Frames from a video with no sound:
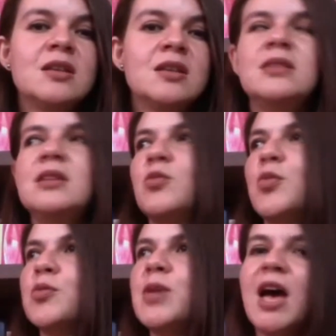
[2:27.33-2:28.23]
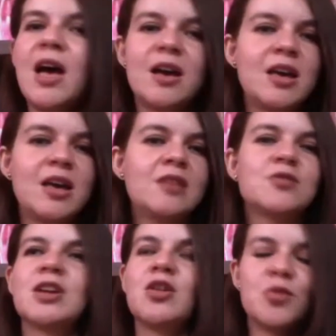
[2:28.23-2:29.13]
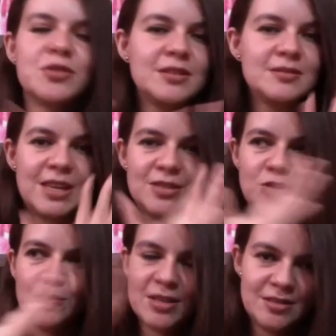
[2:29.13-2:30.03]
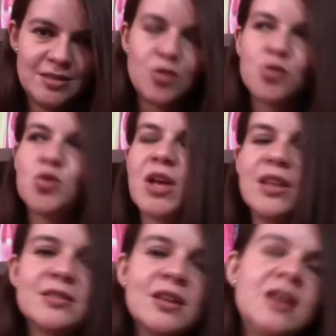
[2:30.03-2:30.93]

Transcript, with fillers: de a tiro por viaje, no sé, como estas que son más estructuradas.